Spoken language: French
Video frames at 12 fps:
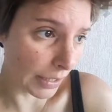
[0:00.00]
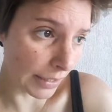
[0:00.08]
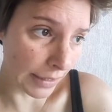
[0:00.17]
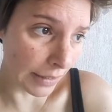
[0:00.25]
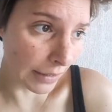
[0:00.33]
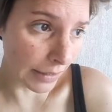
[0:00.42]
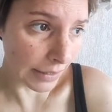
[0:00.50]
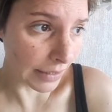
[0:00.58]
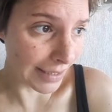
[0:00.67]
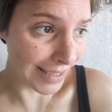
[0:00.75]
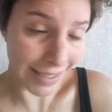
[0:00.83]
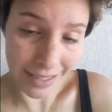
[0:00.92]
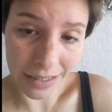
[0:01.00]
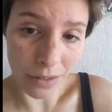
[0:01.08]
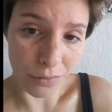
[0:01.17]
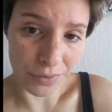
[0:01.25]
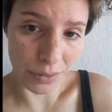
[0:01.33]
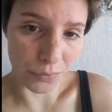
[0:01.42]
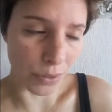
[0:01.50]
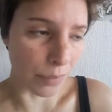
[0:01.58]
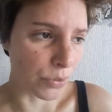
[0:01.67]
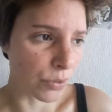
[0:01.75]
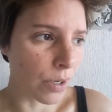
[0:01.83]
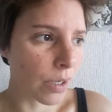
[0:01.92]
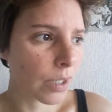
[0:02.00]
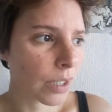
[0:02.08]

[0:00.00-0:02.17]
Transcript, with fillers: et les gérer en fait au fur et à mesure,